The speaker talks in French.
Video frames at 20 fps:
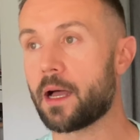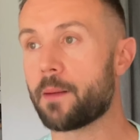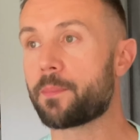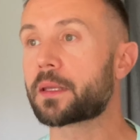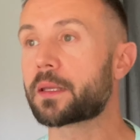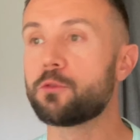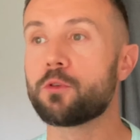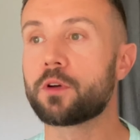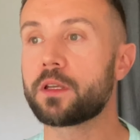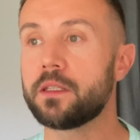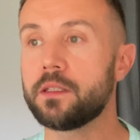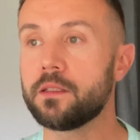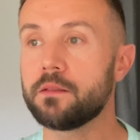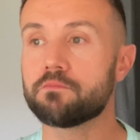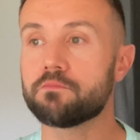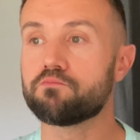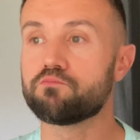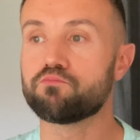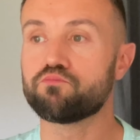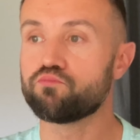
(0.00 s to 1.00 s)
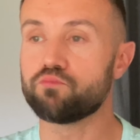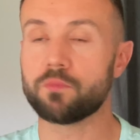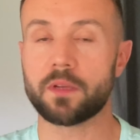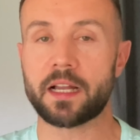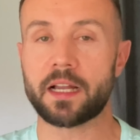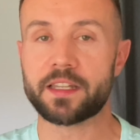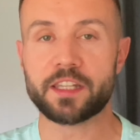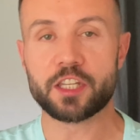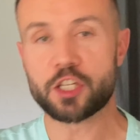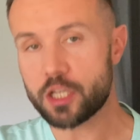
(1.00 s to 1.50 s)
priori,
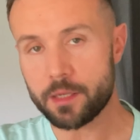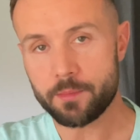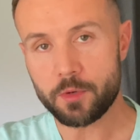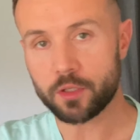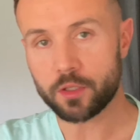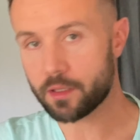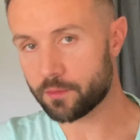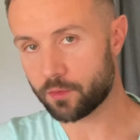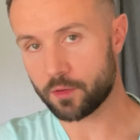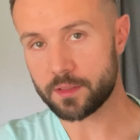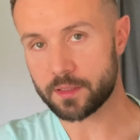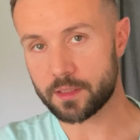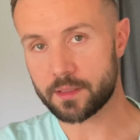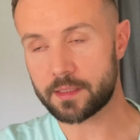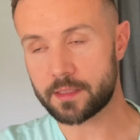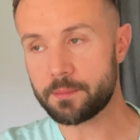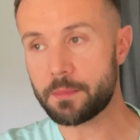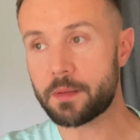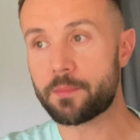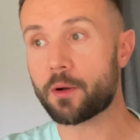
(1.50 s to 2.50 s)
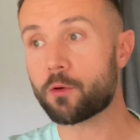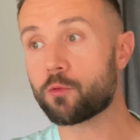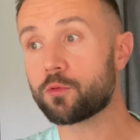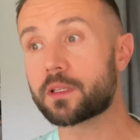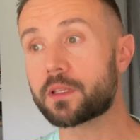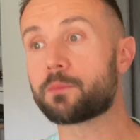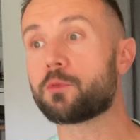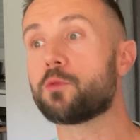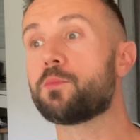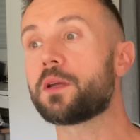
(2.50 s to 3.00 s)
elle n'est jamais en avance celle-ci, mais par contre,
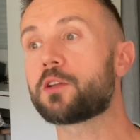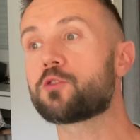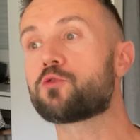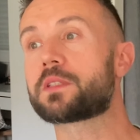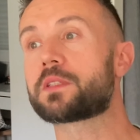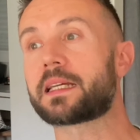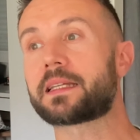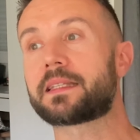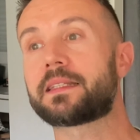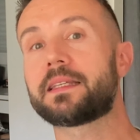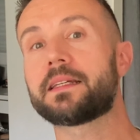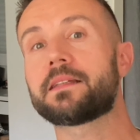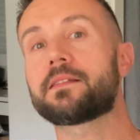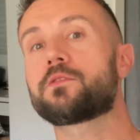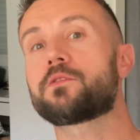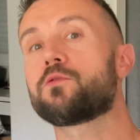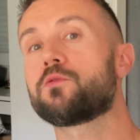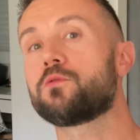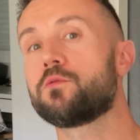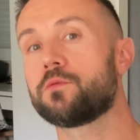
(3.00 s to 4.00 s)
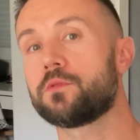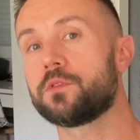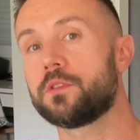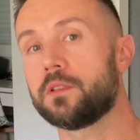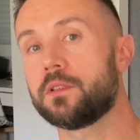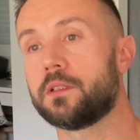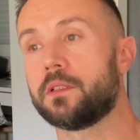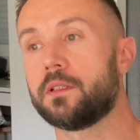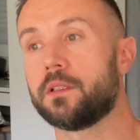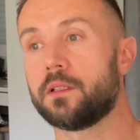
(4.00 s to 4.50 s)
elle peut perdre jusqu'à 15 secondes
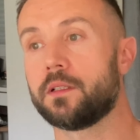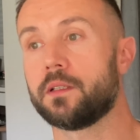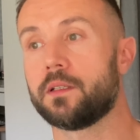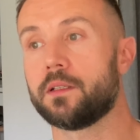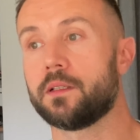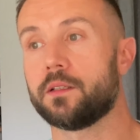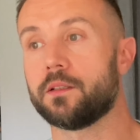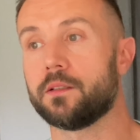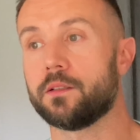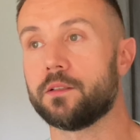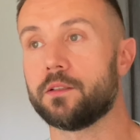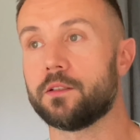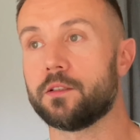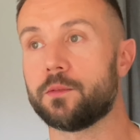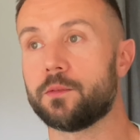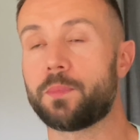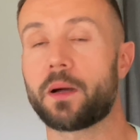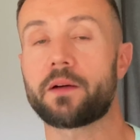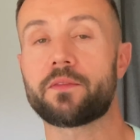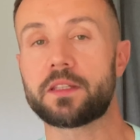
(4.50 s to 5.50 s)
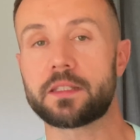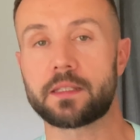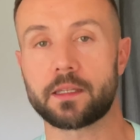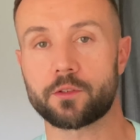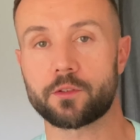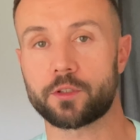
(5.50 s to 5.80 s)
euh, par 24